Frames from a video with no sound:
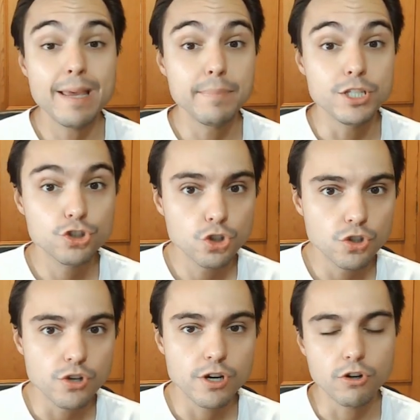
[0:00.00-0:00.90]

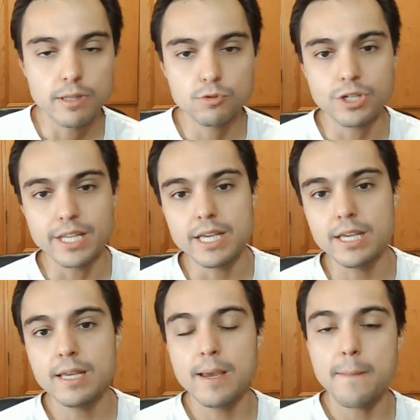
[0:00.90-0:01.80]
episodio. Recordemos que
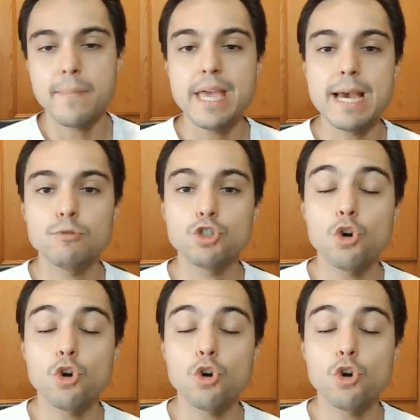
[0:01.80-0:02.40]
allí veíamos